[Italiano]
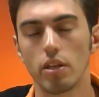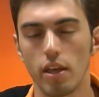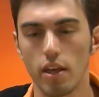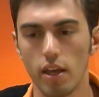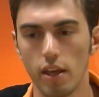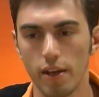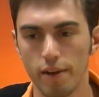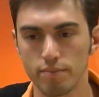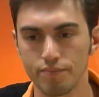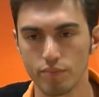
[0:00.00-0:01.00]
e,
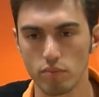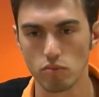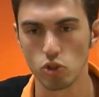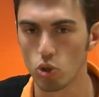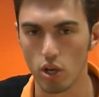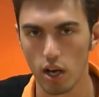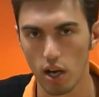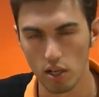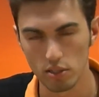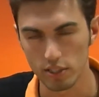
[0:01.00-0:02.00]
eh,
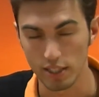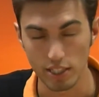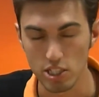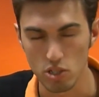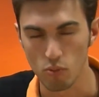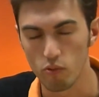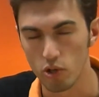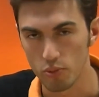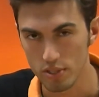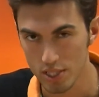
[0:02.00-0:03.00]
gioca tantissimo
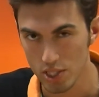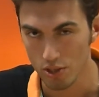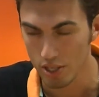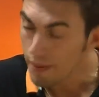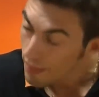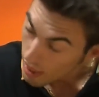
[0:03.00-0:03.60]
fuori posizione